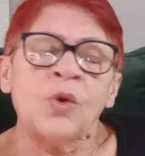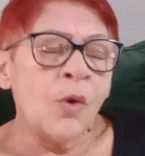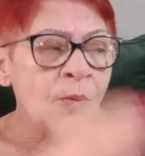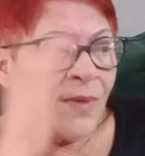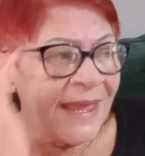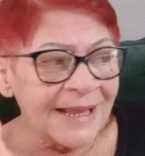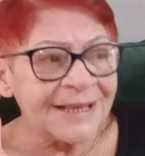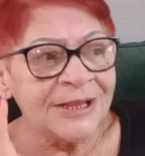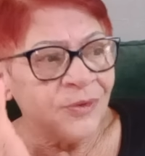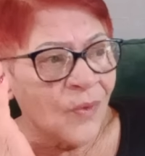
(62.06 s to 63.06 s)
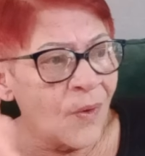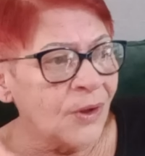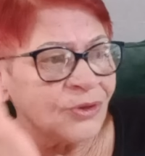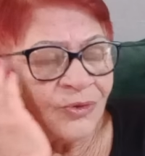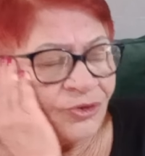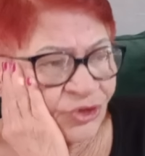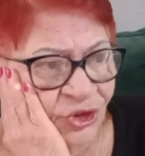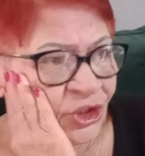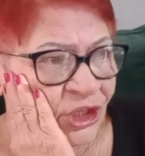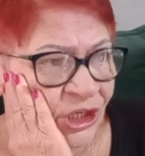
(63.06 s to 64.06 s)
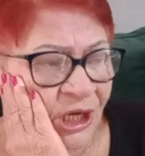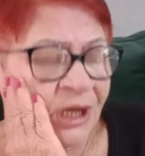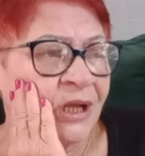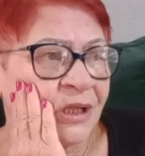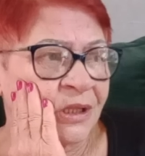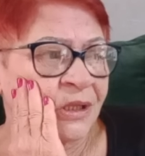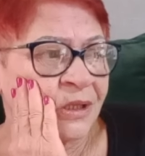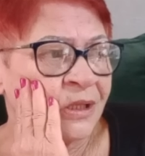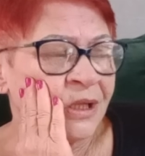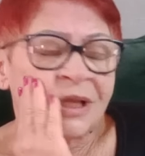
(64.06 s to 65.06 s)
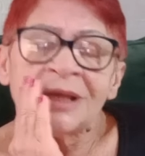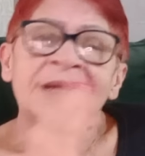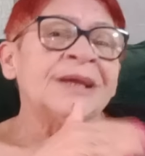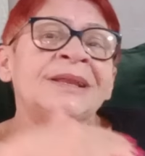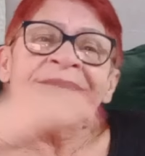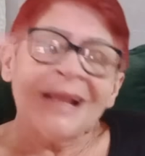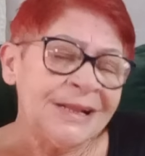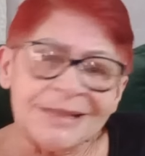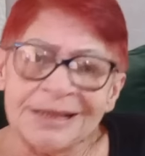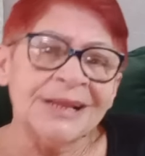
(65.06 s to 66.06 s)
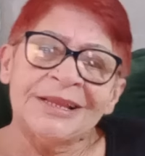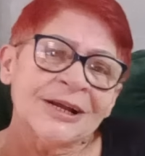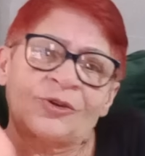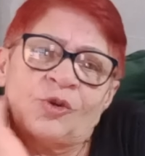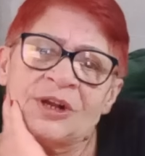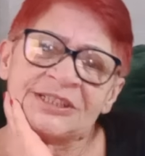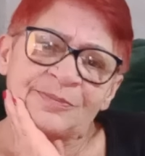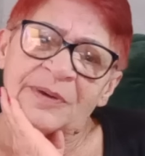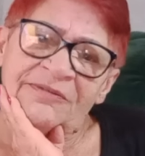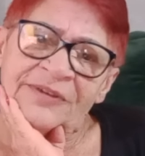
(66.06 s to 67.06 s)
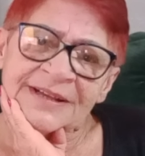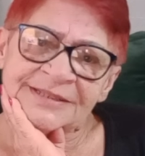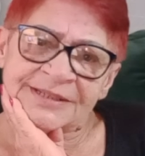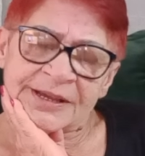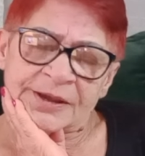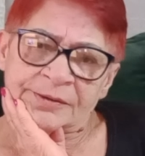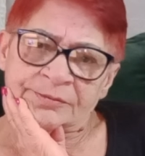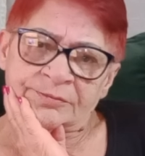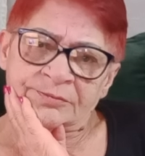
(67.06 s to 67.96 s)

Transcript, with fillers: Como é que no outro dia tem tanta coisa para fazer?